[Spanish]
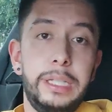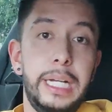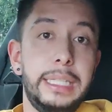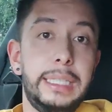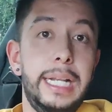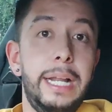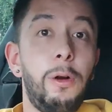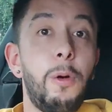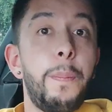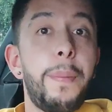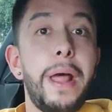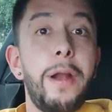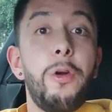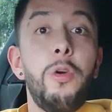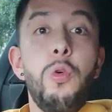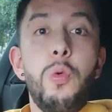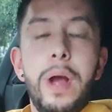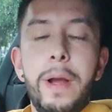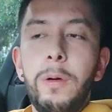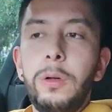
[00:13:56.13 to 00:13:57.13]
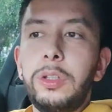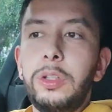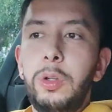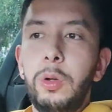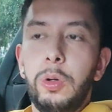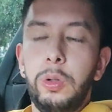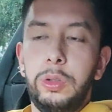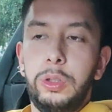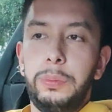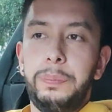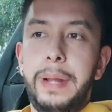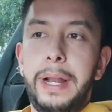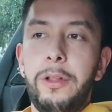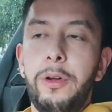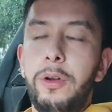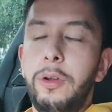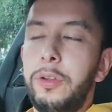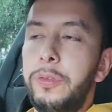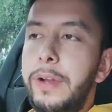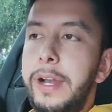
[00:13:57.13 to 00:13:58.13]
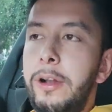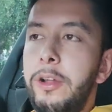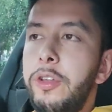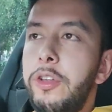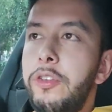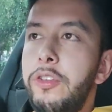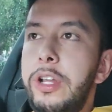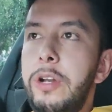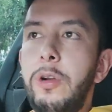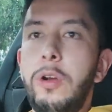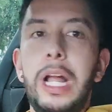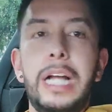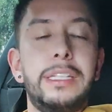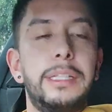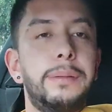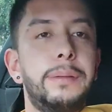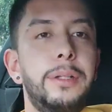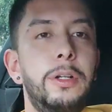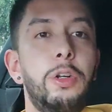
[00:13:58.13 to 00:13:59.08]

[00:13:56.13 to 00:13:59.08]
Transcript: ya se le compraron nuevos, los, perdón, los frenos no, sino las,